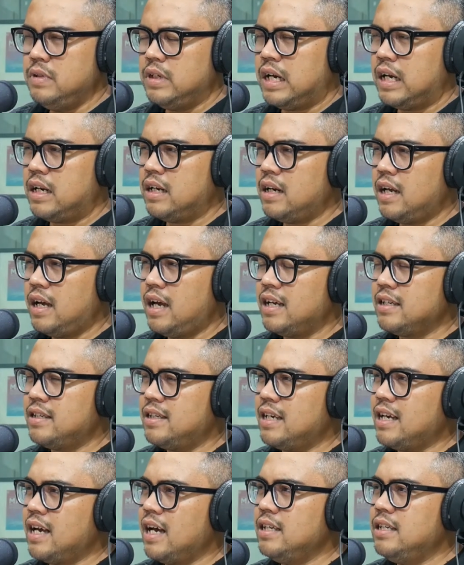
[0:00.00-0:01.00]
Karena
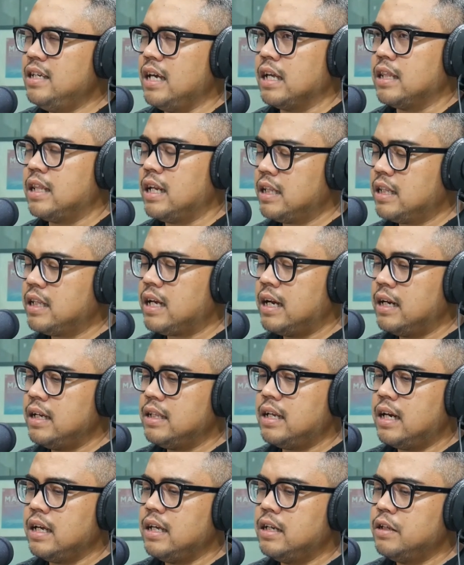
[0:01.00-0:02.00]
asik aja, ya, ter karena
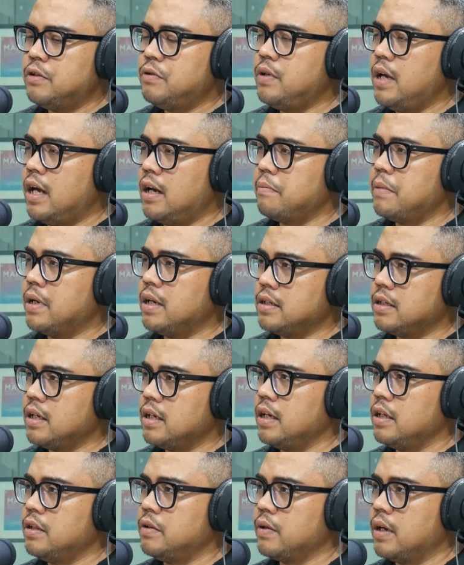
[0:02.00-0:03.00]
terakhir itu di halaman
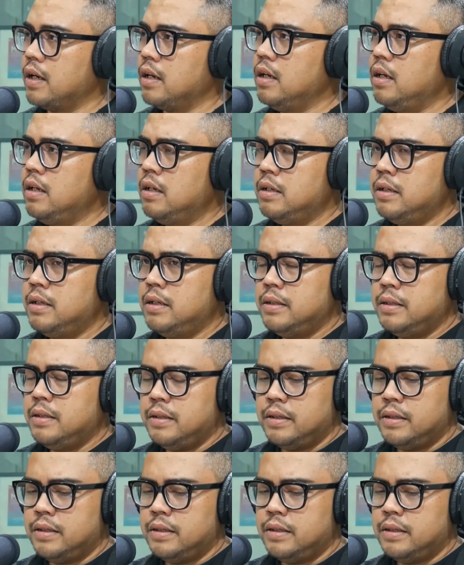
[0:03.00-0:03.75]
sana itu kan. Iya.